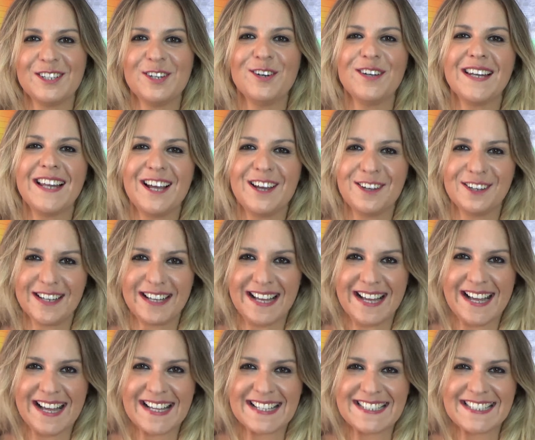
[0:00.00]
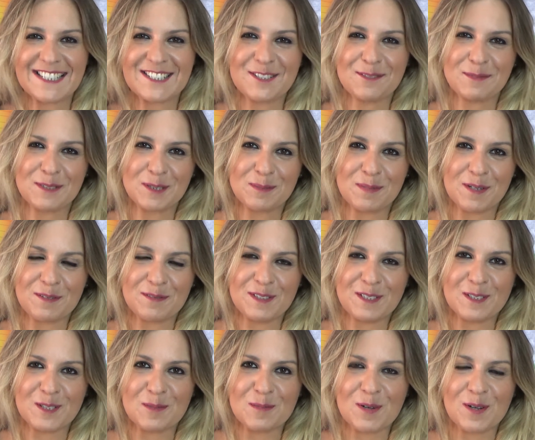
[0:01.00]
Olá, olá! Seja muito
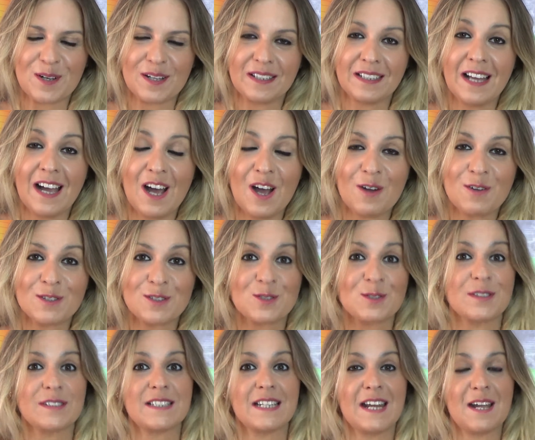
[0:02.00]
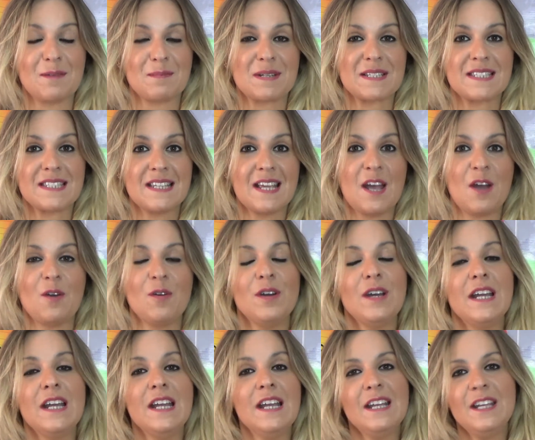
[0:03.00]
bem-vindo ao meu canal, eu sou Andréa Maciel
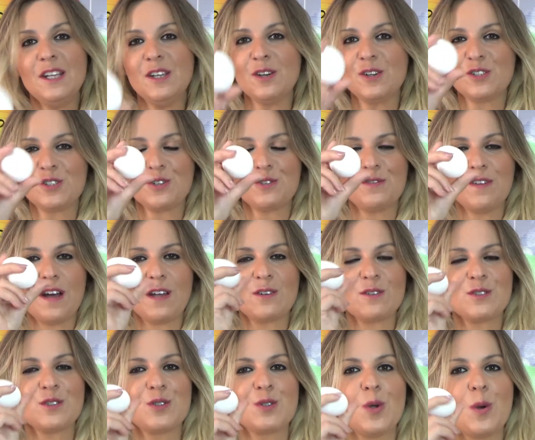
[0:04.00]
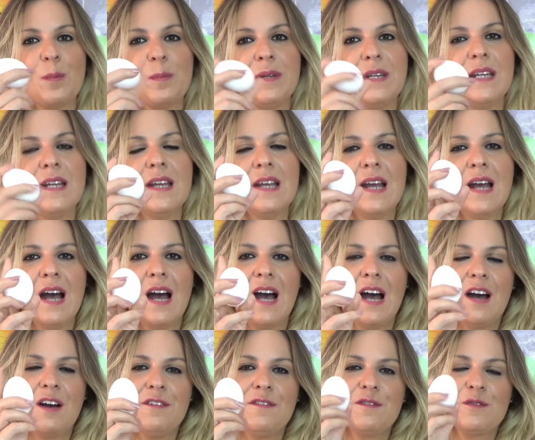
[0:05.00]
e hoje eu falo sobre
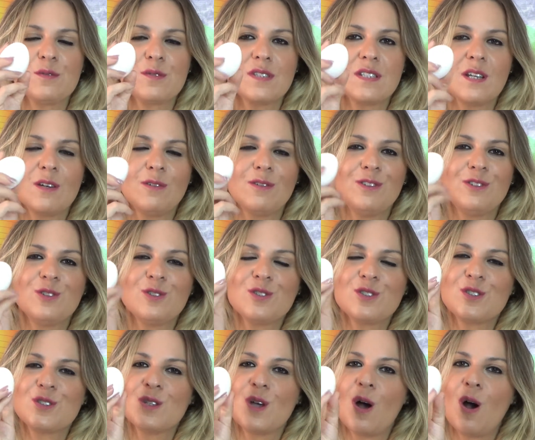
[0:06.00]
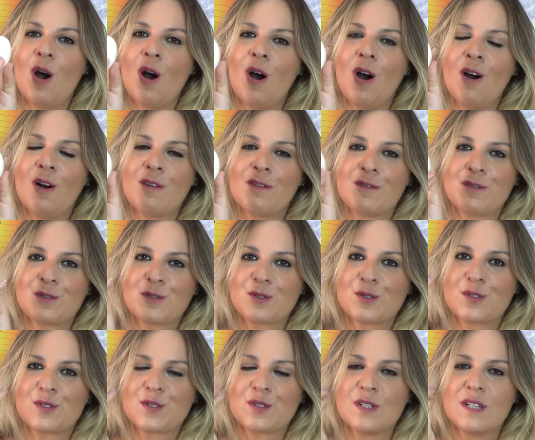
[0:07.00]
a função dos
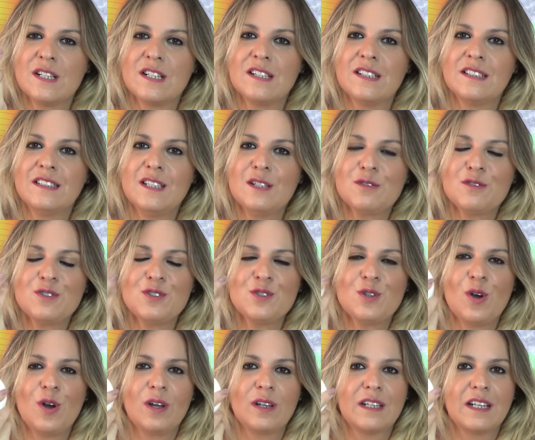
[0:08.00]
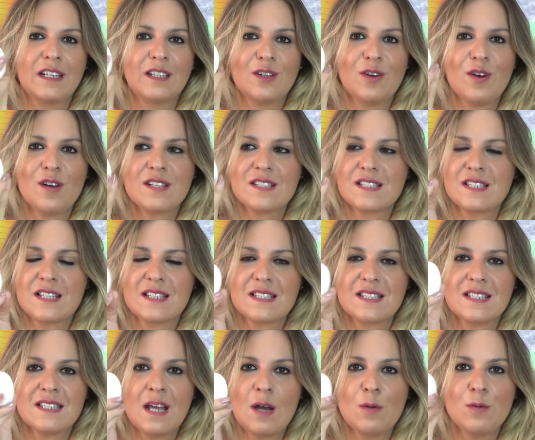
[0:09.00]
ovos, não só na nossa
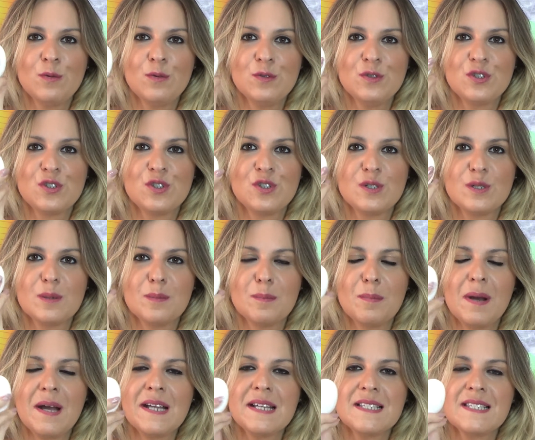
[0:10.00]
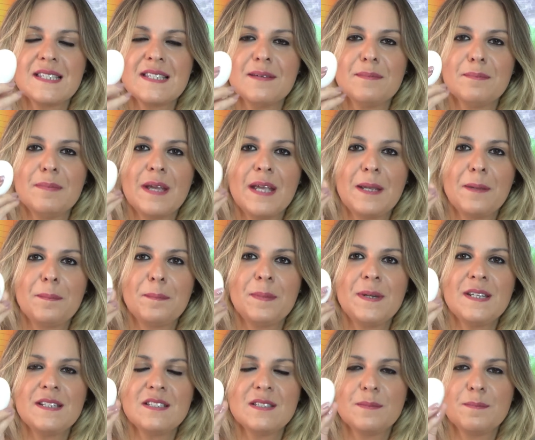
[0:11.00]
saúde, mas também,
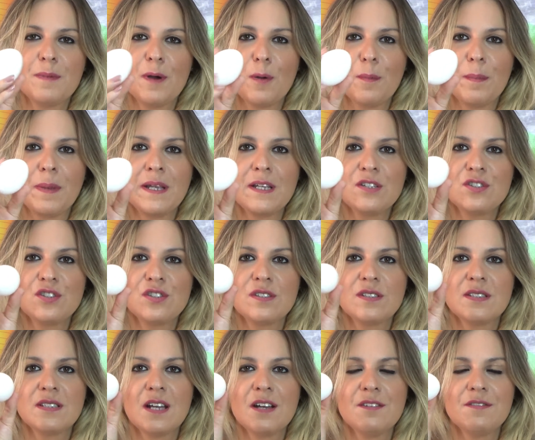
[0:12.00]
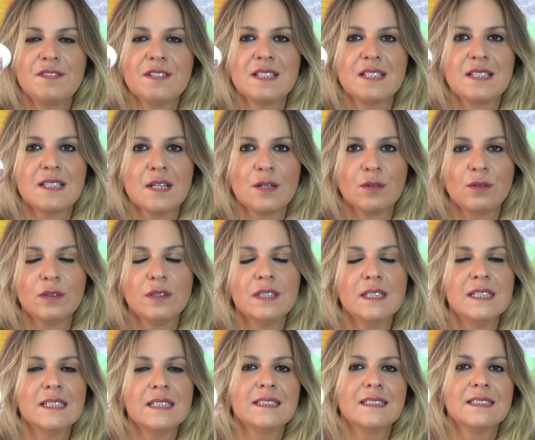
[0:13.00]
principalmente, na visão
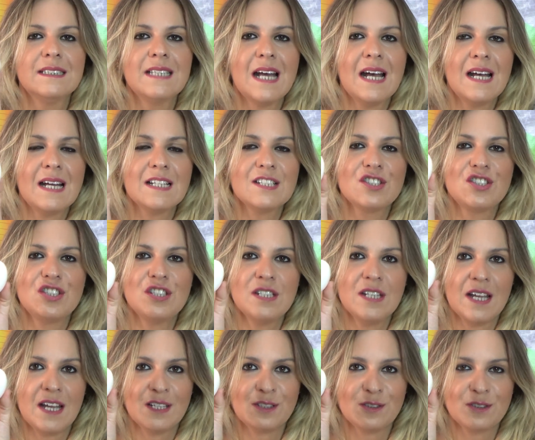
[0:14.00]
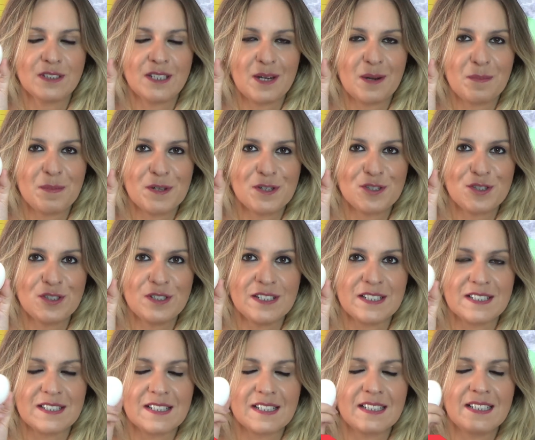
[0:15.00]
da dietoterapia
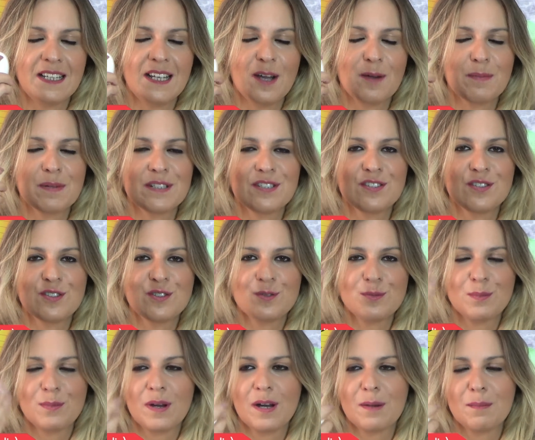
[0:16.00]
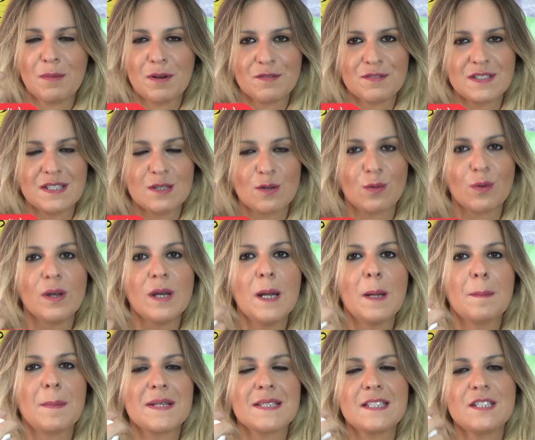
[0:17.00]
chinesa, que é uma, uma, uma, visão
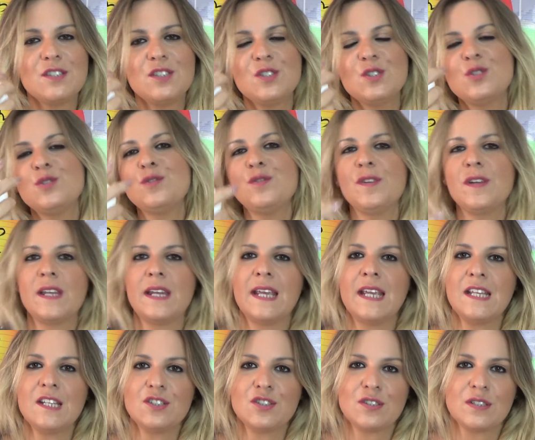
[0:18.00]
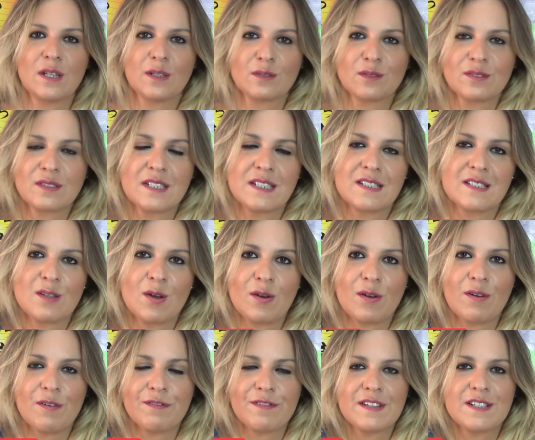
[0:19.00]
bastante diferente da nutrição
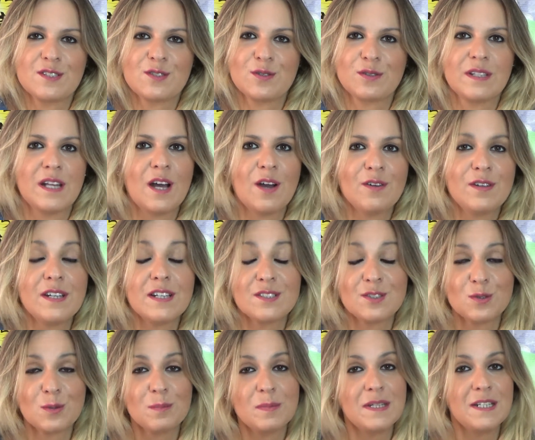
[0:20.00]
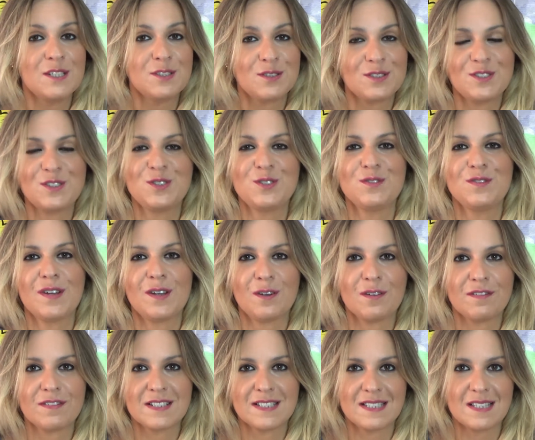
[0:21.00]
convencional e é sobre isso que a gente vai
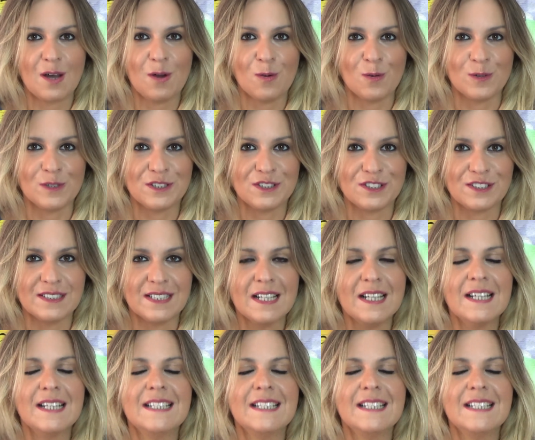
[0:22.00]
conversar hoje.